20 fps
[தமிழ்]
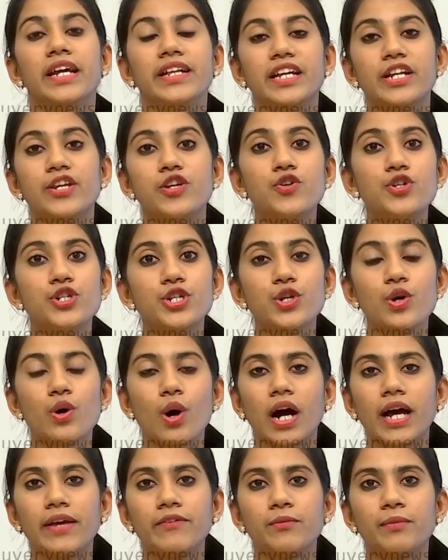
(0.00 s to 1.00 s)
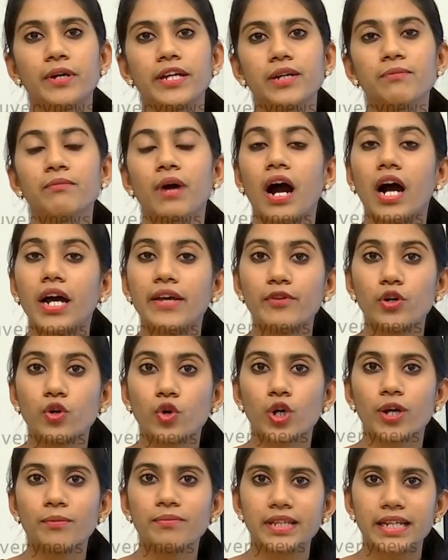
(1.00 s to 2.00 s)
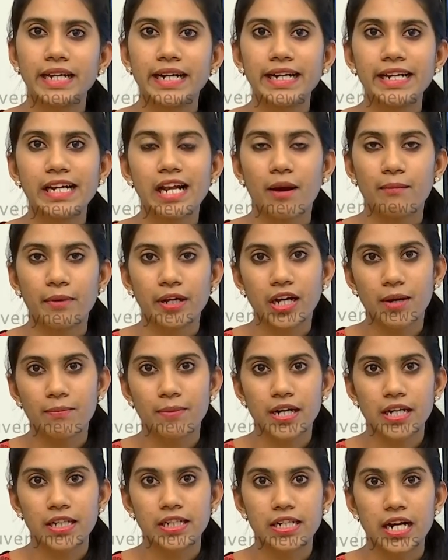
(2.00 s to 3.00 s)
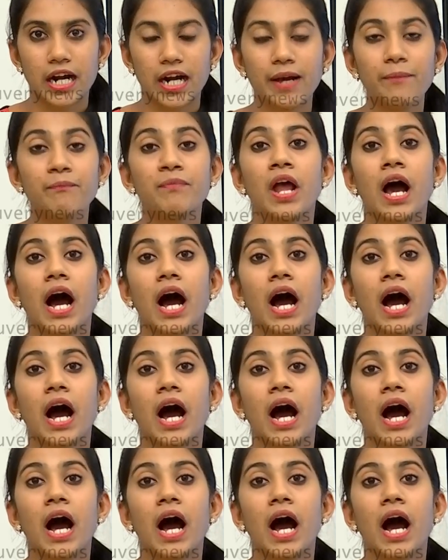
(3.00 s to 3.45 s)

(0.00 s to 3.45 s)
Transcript: இந்த நியூட்ரினோ ஆய்வு மையம் ஆய்வுக்கூடம் தேனில் அமைக்கப்படுறதுனால